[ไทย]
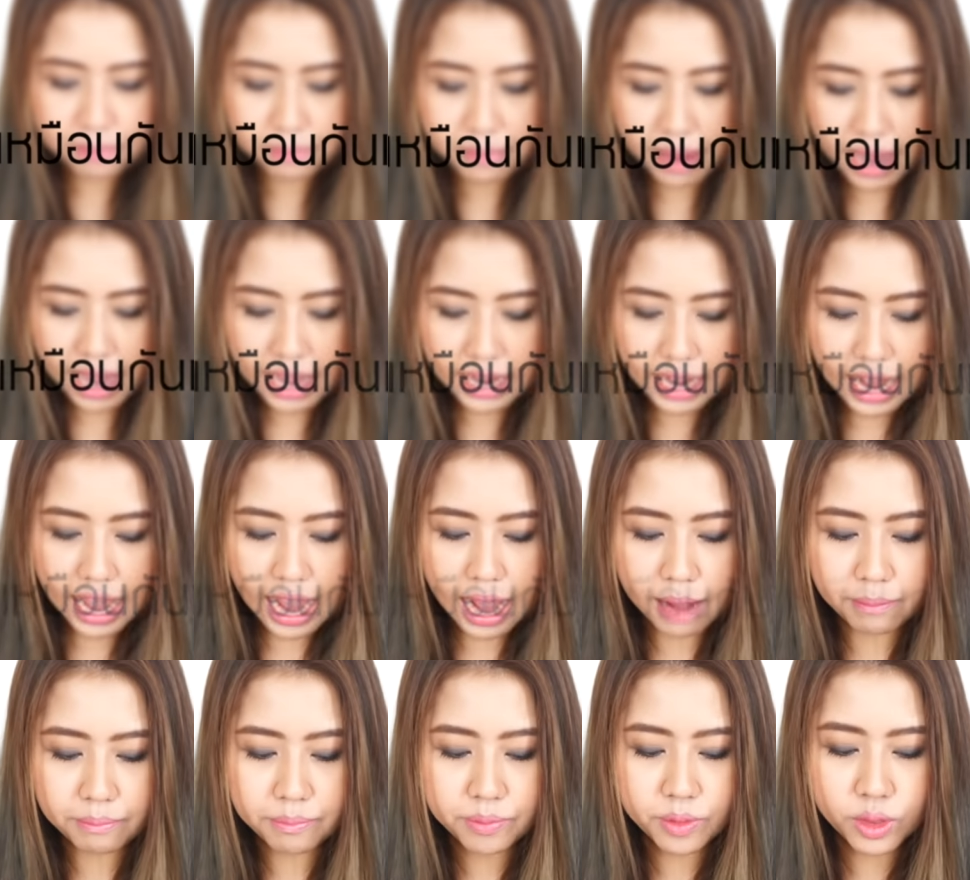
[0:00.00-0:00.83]
มา
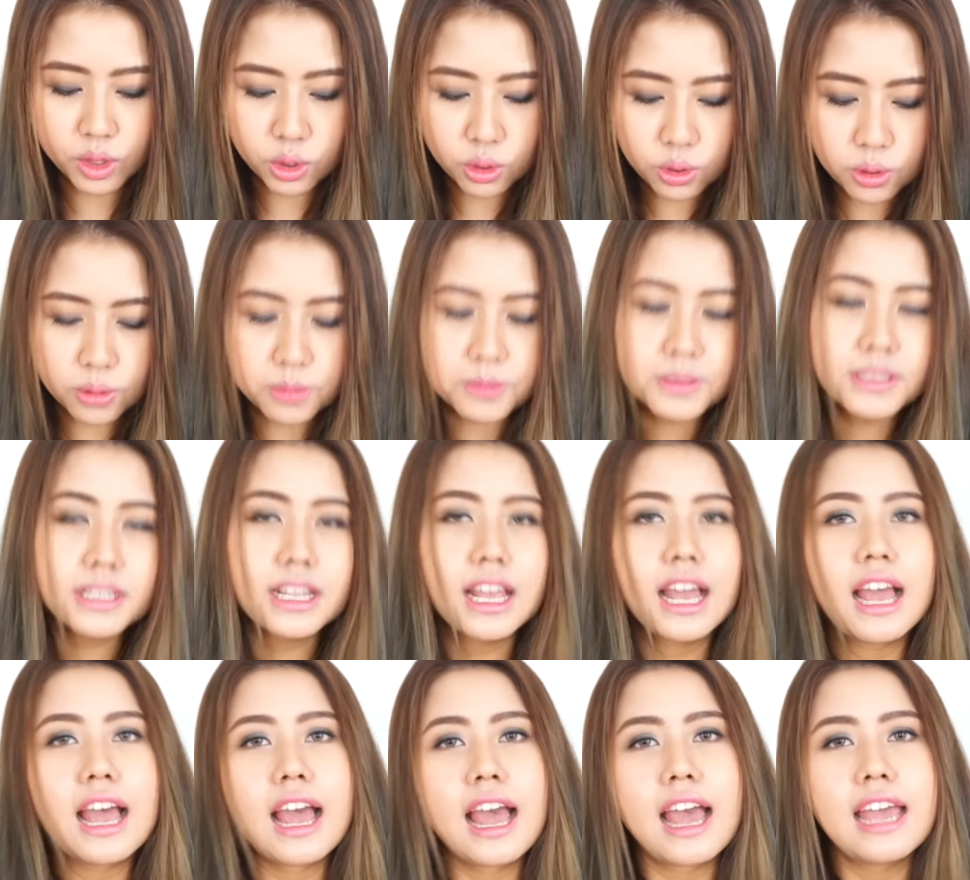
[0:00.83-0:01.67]
ทำดูปส์
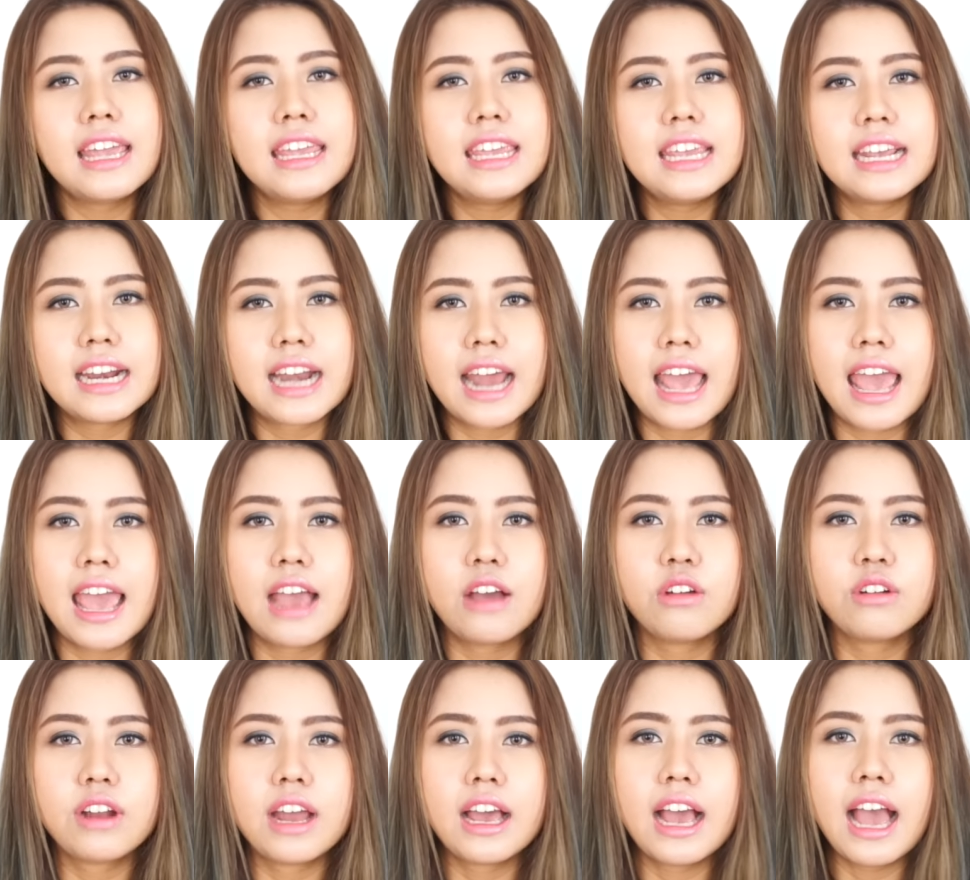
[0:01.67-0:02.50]
นะคะอีกแล้ว
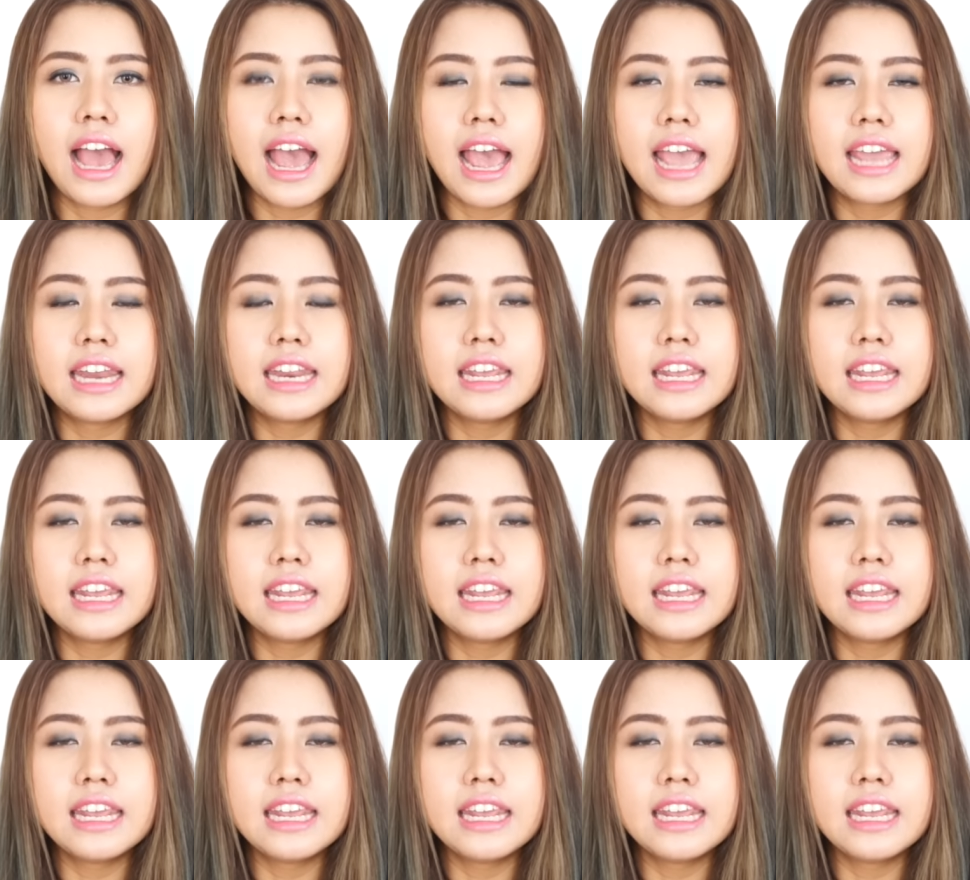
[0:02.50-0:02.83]
นะใคร